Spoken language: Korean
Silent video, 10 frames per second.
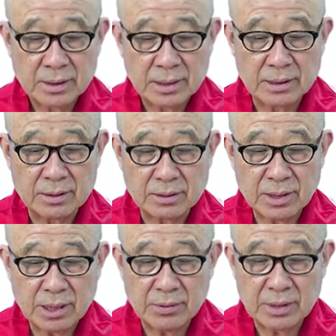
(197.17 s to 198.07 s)
in the
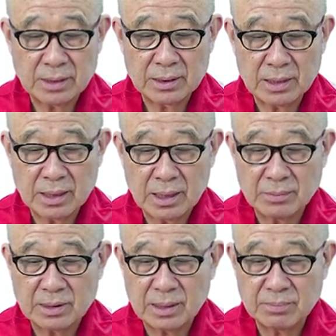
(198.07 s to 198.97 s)
Theravada
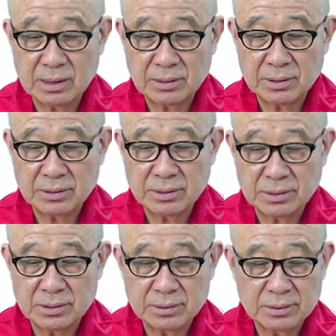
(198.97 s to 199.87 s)
Abhidhamma
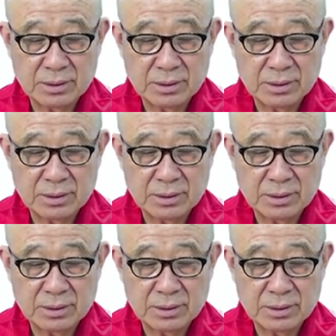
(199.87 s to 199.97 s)
tradition.